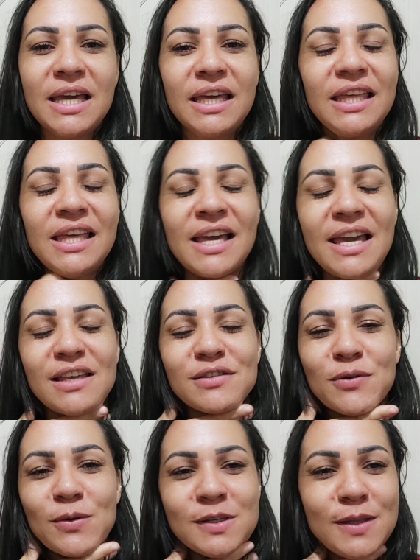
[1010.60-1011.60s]
E é
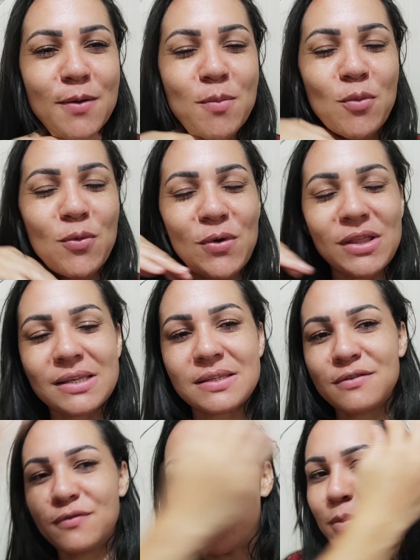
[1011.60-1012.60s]
isso, gostei muito,
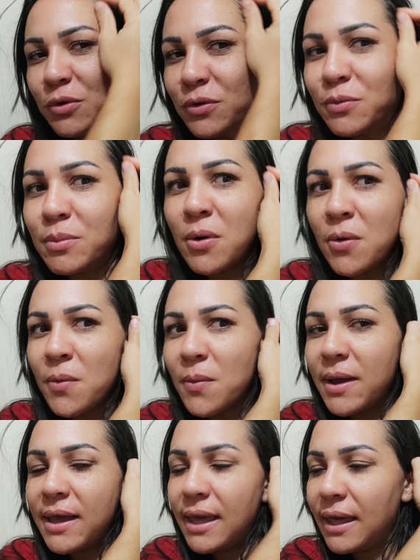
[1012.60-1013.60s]
assim, foi muito bom
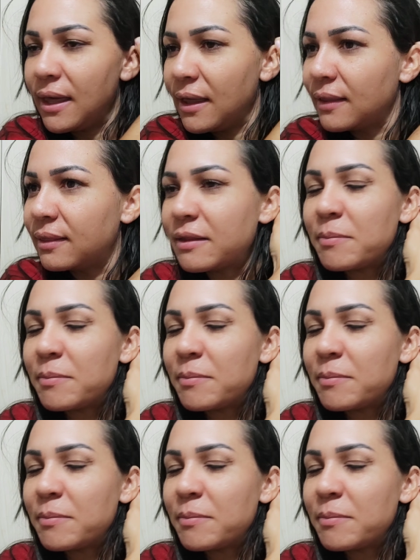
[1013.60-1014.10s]
é, ter